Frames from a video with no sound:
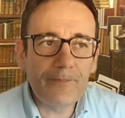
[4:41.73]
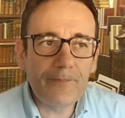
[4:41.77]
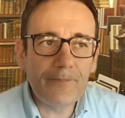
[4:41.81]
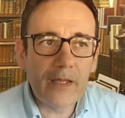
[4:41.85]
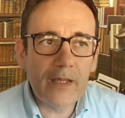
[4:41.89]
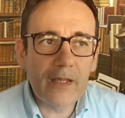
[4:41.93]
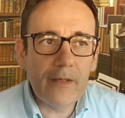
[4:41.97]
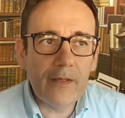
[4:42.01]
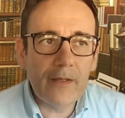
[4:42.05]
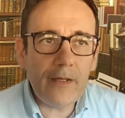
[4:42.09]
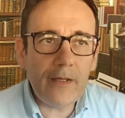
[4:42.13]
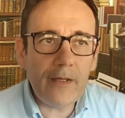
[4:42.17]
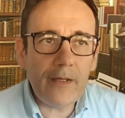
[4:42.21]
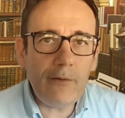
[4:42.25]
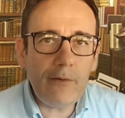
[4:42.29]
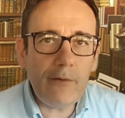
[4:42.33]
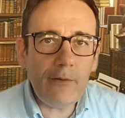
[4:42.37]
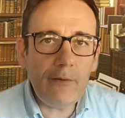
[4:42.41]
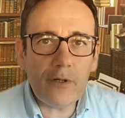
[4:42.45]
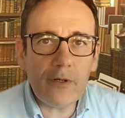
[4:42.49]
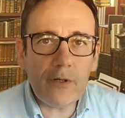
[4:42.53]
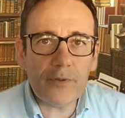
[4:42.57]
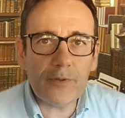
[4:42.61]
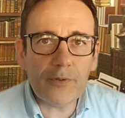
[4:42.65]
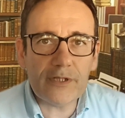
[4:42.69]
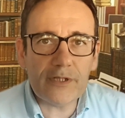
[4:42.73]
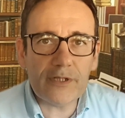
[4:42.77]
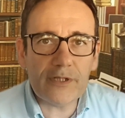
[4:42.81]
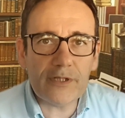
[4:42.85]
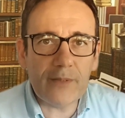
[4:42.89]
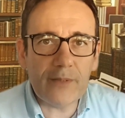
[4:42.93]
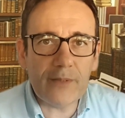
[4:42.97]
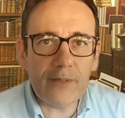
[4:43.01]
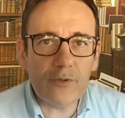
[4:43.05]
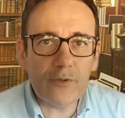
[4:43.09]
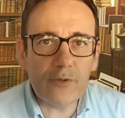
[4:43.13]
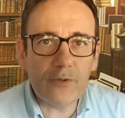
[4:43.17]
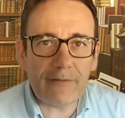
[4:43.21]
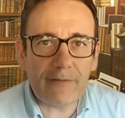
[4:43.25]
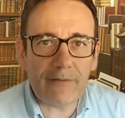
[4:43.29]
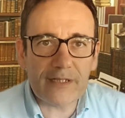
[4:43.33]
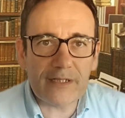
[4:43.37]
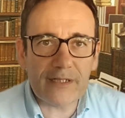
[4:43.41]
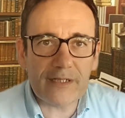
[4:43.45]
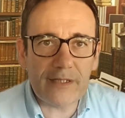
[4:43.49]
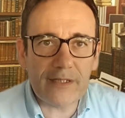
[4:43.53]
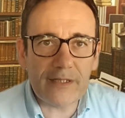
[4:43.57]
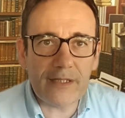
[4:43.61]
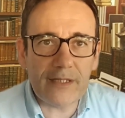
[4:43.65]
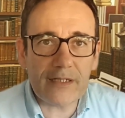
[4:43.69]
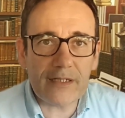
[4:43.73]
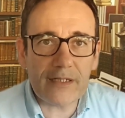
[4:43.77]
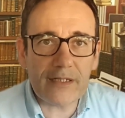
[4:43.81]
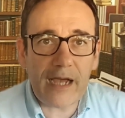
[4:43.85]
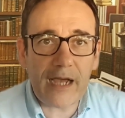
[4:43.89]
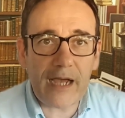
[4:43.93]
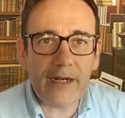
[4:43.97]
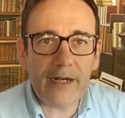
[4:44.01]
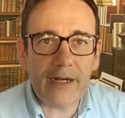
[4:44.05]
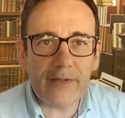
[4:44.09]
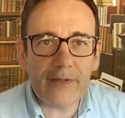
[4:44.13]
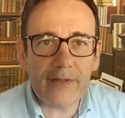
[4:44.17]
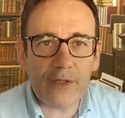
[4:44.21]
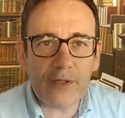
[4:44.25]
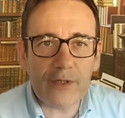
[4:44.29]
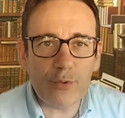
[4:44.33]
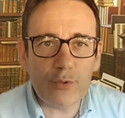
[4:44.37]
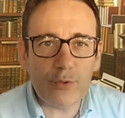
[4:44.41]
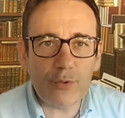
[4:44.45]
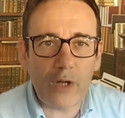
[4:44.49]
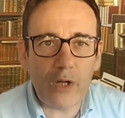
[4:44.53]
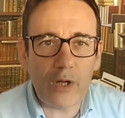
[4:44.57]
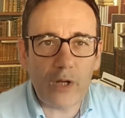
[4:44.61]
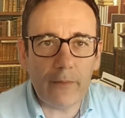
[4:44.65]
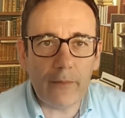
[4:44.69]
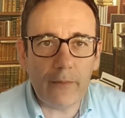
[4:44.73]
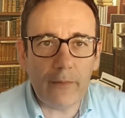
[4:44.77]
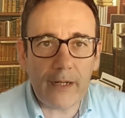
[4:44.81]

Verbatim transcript: Y luego pues iremos a base de citas analizando una obra,